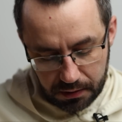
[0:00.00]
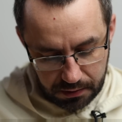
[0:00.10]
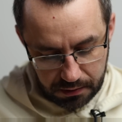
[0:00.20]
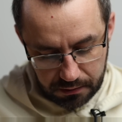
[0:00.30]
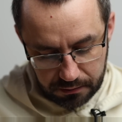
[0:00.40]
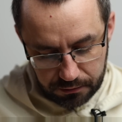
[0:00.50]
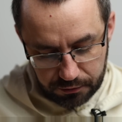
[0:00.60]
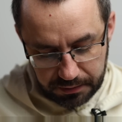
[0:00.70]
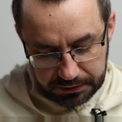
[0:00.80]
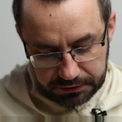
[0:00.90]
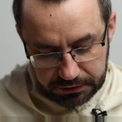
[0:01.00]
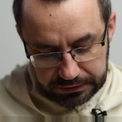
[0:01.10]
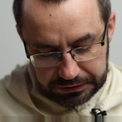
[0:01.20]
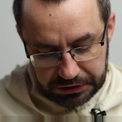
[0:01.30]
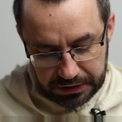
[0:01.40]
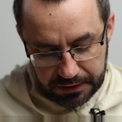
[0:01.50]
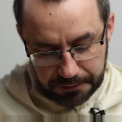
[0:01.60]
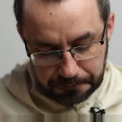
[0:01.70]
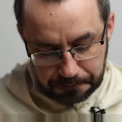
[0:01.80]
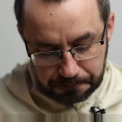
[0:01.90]
Y, zobaczcie,
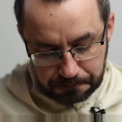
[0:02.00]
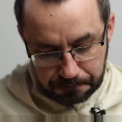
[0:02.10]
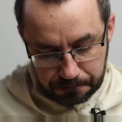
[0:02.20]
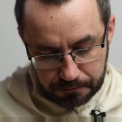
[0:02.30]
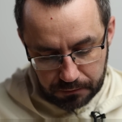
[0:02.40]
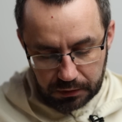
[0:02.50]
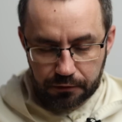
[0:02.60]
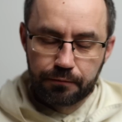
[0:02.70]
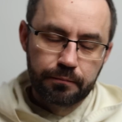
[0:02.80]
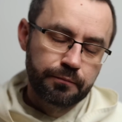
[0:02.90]
że mm,